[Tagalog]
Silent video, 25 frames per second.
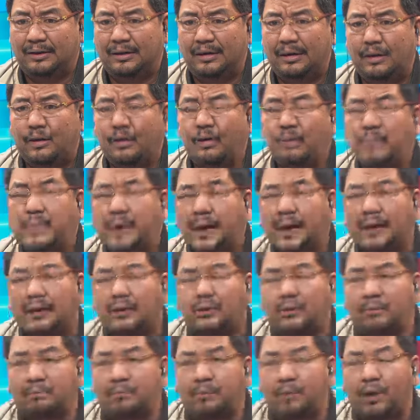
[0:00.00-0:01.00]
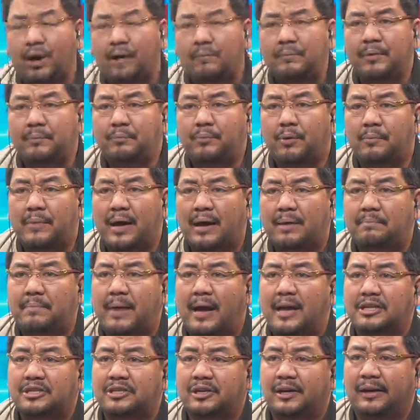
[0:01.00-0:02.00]
Kumbaga doon po kami
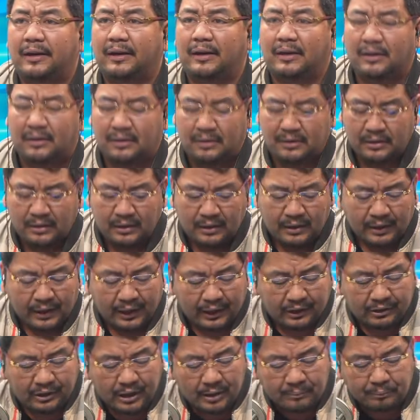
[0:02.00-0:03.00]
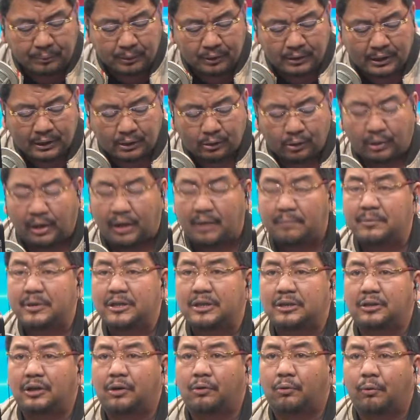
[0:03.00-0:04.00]
bumabase. Hindi po dito kay
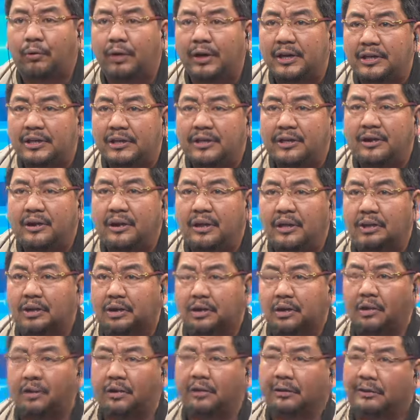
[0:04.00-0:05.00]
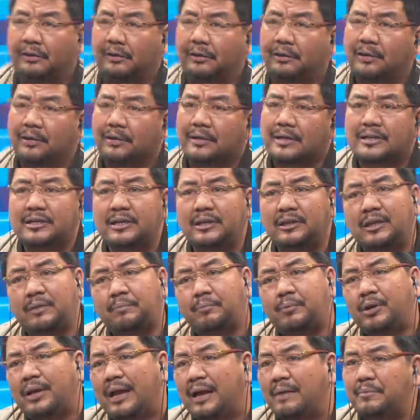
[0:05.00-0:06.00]
Mr. Richard Enchong kasi
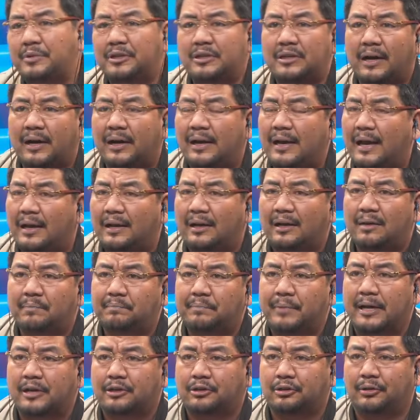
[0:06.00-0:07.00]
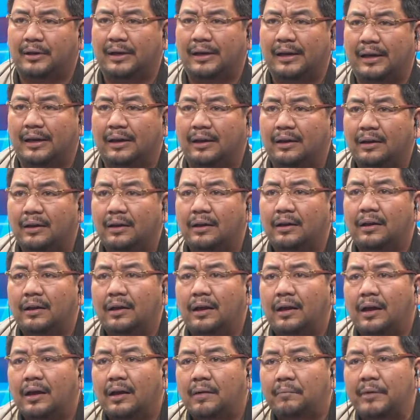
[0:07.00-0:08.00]
hindi po namin siya kilala ng personal eh.
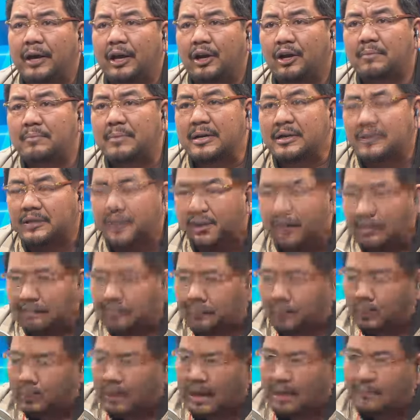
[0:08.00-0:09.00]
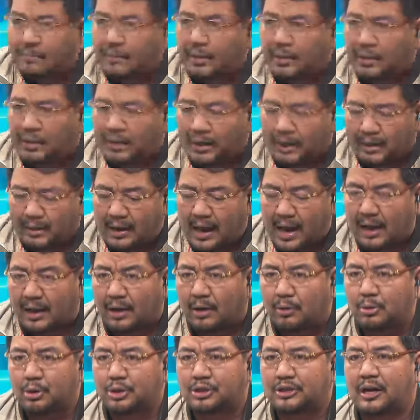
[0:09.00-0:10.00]
Pero masigit po namin uh, ah,
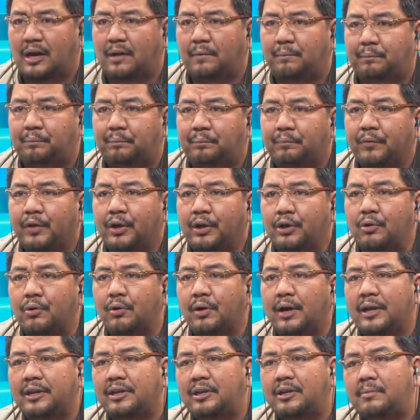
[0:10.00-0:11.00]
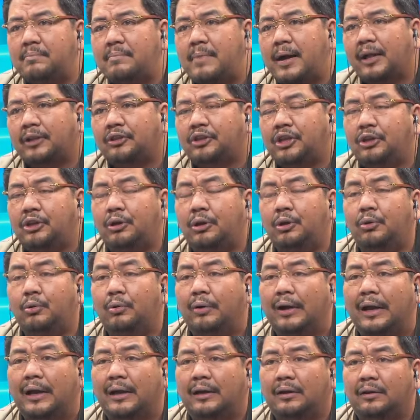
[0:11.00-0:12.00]
nakausap yung kanyang mga
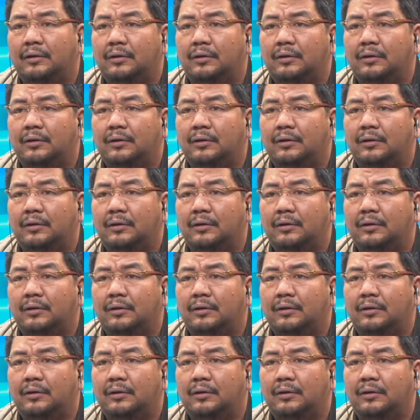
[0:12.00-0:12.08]
tinulungan.